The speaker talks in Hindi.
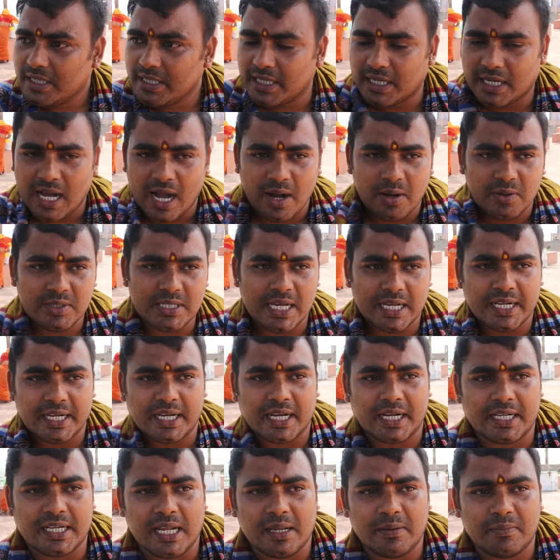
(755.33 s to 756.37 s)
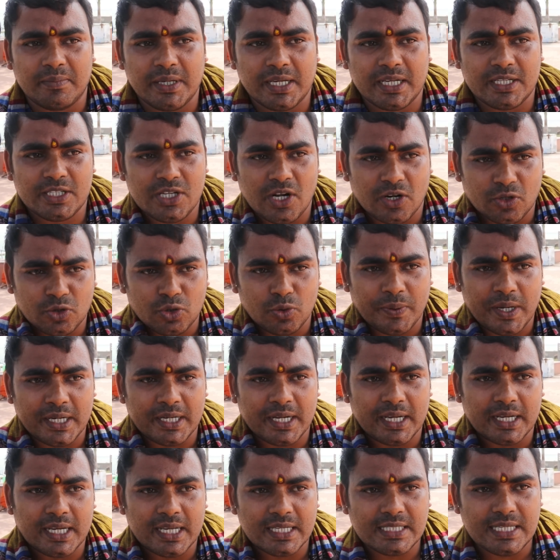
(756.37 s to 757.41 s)
कि गाँव जाने का टाइम पे एक झट
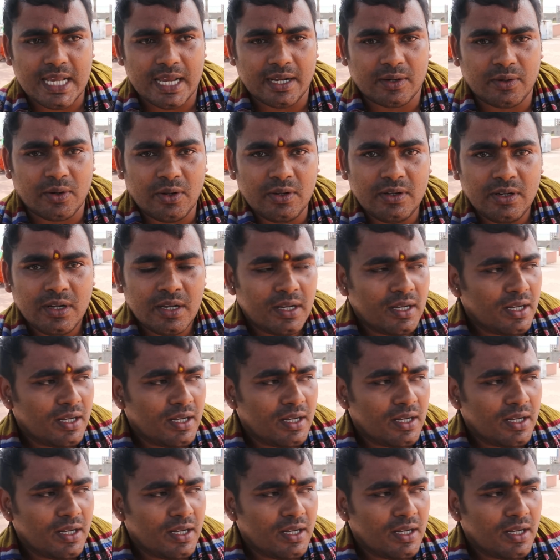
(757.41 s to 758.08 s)
तूफान आ गया साइक्लोन